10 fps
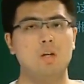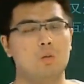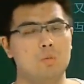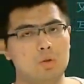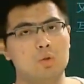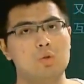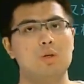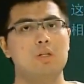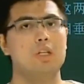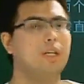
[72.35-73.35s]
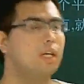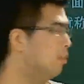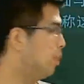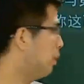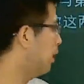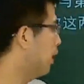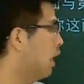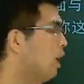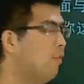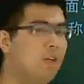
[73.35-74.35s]
我们就说这两个平面
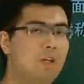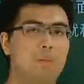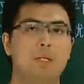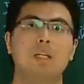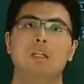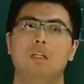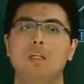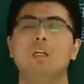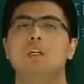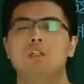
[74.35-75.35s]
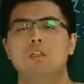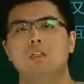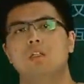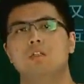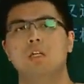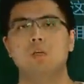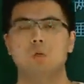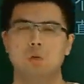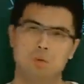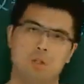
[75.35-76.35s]
alpha 和贝塔呢是相
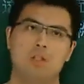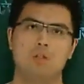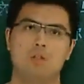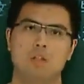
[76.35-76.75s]
互垂直。